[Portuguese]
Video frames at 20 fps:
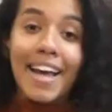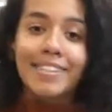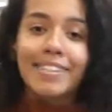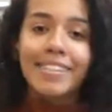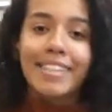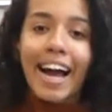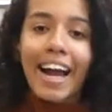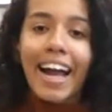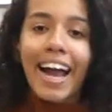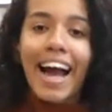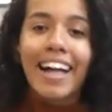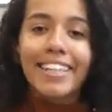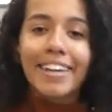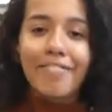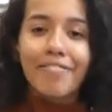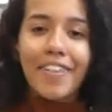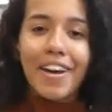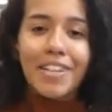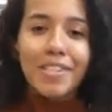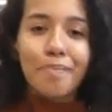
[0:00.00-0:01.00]
Está
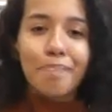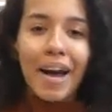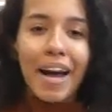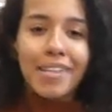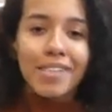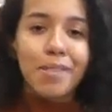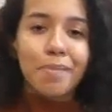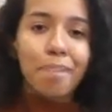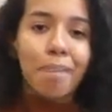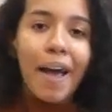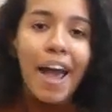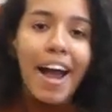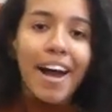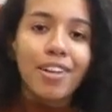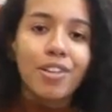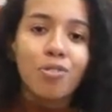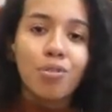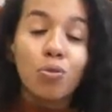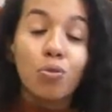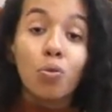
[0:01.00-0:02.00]
cada vez mais
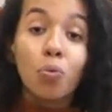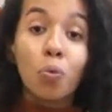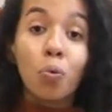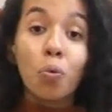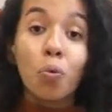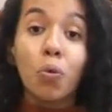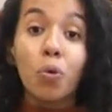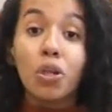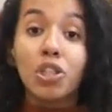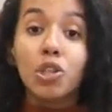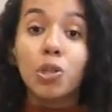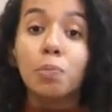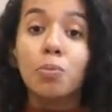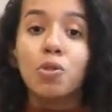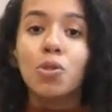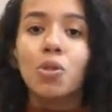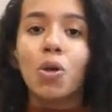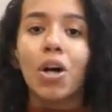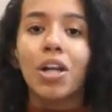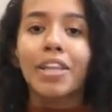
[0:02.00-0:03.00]
perto do
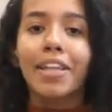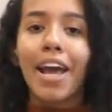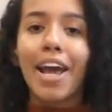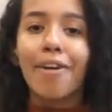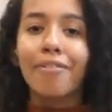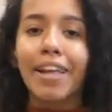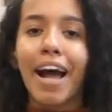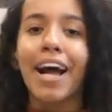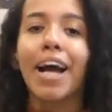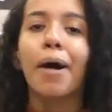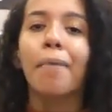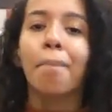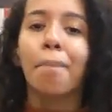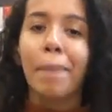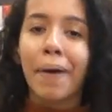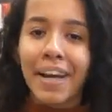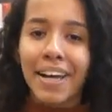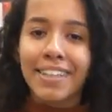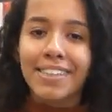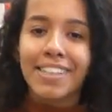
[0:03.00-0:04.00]
último sorteio da
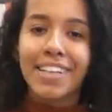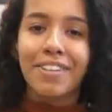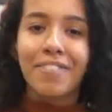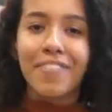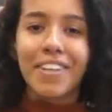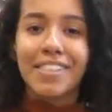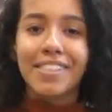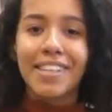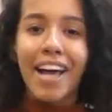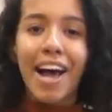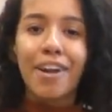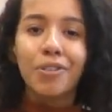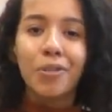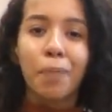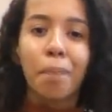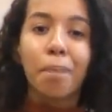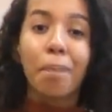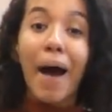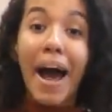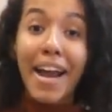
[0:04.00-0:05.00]
campanha de aniversário
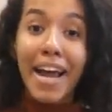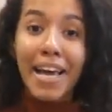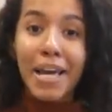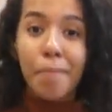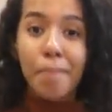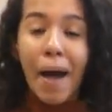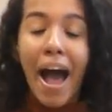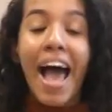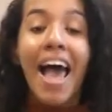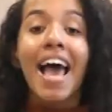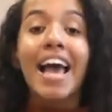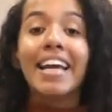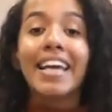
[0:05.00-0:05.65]
do Paraíba,